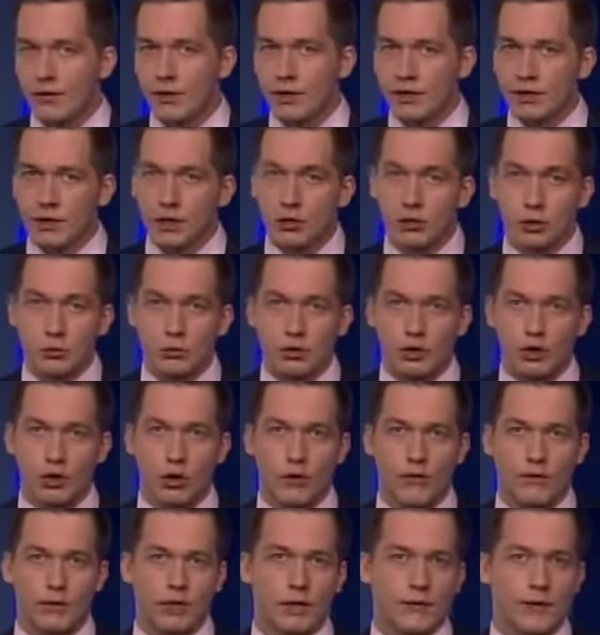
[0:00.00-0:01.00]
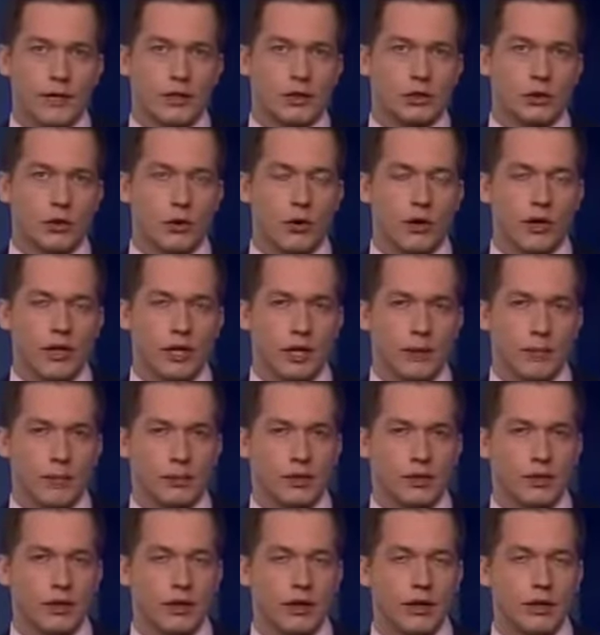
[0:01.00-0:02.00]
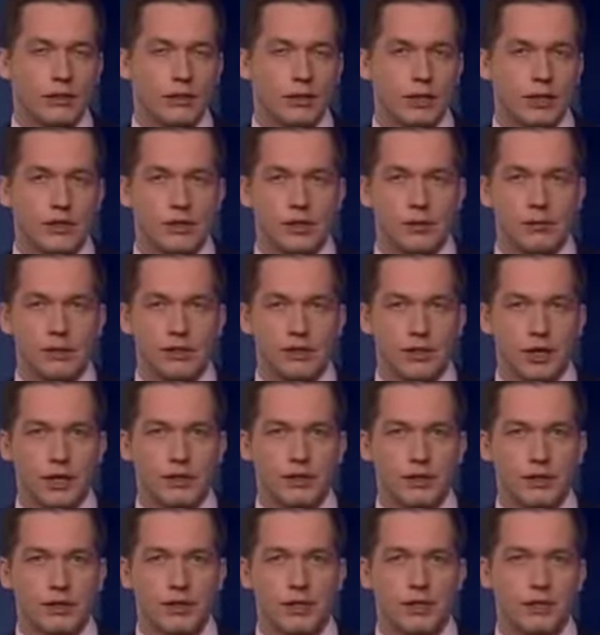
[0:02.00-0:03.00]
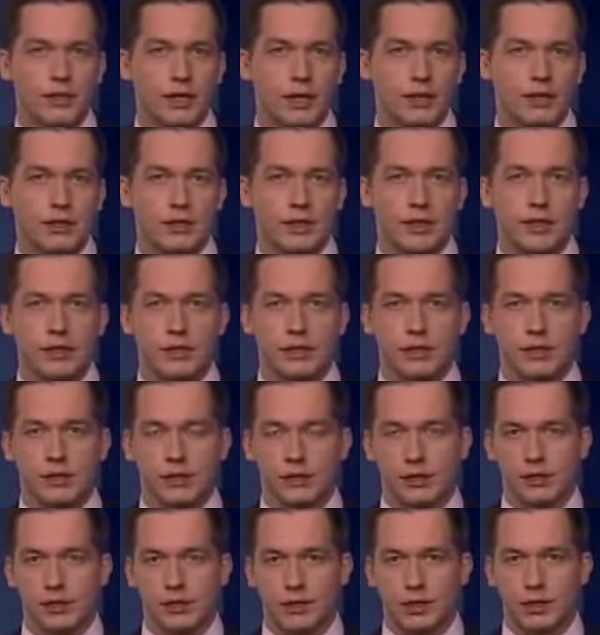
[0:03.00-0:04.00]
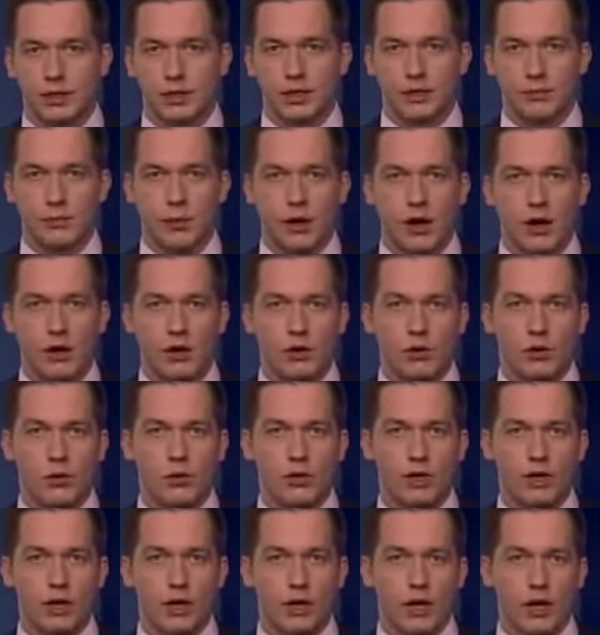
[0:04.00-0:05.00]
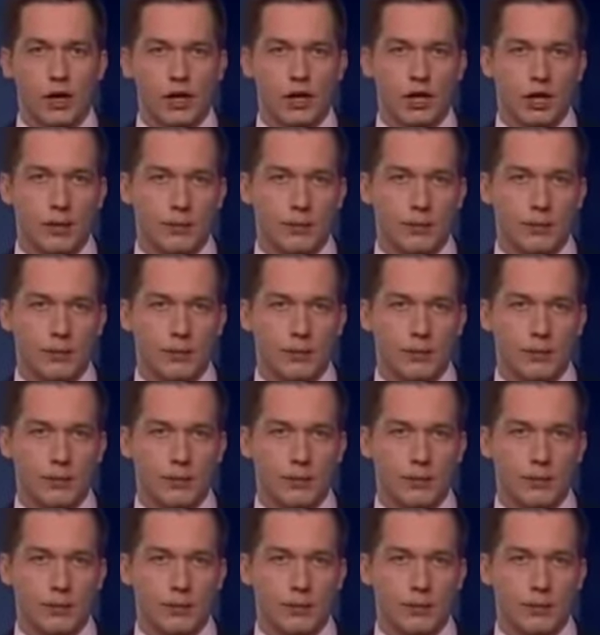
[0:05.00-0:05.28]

Весть о том, что в новостройке поселился замечательный сосед, разлетелась по округе.